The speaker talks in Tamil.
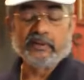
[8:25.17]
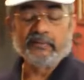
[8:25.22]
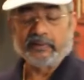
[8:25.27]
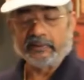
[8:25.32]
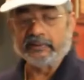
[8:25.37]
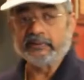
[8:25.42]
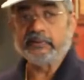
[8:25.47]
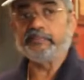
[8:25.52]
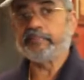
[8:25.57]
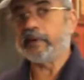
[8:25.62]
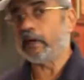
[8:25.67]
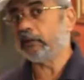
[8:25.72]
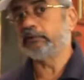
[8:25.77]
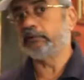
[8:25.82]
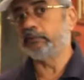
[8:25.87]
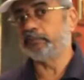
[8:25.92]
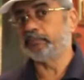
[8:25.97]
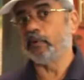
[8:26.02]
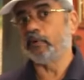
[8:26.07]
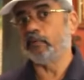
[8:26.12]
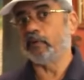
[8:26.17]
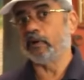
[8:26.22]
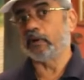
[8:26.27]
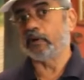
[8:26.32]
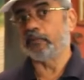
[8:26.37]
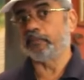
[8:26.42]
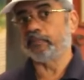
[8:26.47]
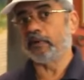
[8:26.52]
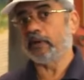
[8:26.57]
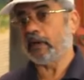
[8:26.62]
வந்து பார்த்துட்டு போவாங்க
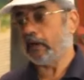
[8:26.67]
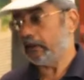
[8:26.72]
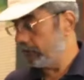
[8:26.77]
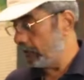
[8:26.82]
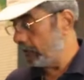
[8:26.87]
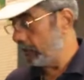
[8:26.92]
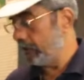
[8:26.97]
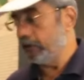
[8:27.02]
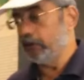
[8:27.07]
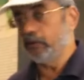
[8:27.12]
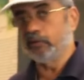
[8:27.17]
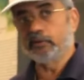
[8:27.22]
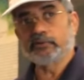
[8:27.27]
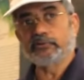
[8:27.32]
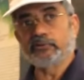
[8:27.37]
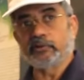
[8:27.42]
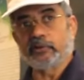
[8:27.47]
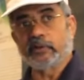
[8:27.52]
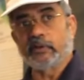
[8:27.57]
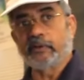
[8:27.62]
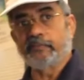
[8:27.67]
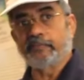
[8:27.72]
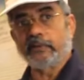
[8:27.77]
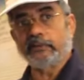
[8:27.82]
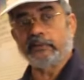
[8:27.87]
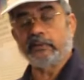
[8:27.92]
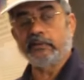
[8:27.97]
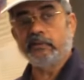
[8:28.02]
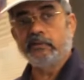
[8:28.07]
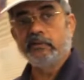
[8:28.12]
போல் அதனால இங்கே ஒரு
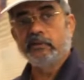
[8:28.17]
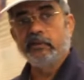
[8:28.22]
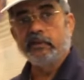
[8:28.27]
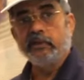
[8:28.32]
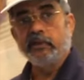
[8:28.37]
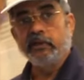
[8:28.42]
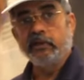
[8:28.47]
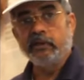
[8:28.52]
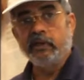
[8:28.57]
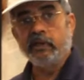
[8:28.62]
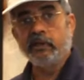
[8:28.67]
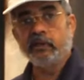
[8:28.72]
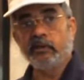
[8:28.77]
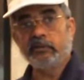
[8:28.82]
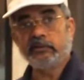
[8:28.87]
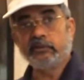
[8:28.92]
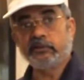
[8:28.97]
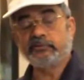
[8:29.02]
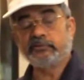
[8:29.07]
சுரங்கப்பாதை இன்றைக்கும் அந்த